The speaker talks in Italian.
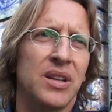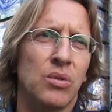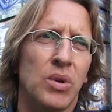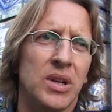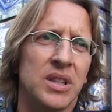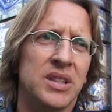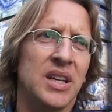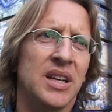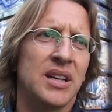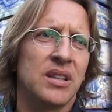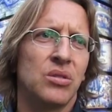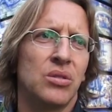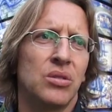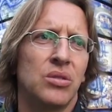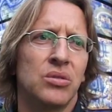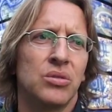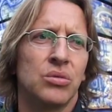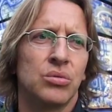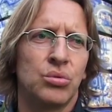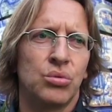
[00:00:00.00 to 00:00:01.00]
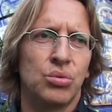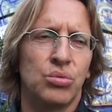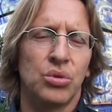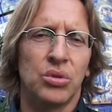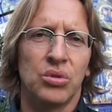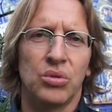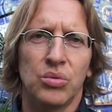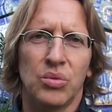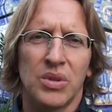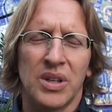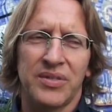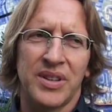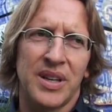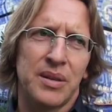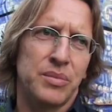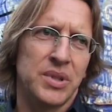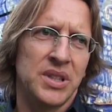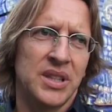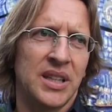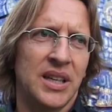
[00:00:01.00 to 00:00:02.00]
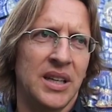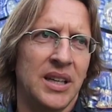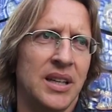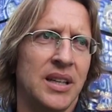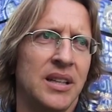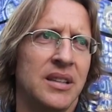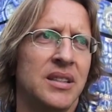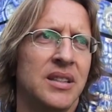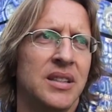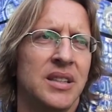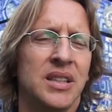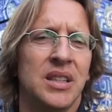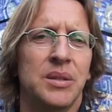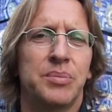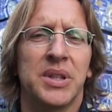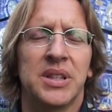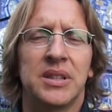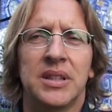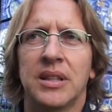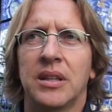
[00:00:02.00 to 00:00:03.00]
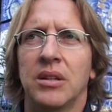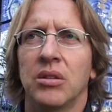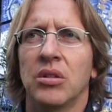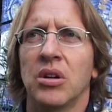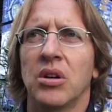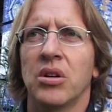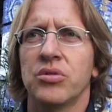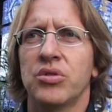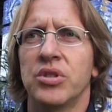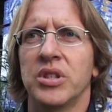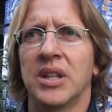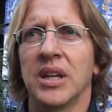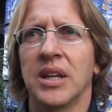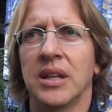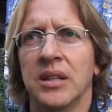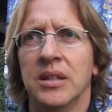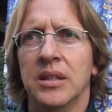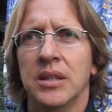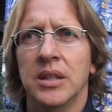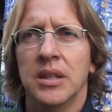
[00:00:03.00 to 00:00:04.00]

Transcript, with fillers: il guardiano notturno in una fabbrica ipertecnologica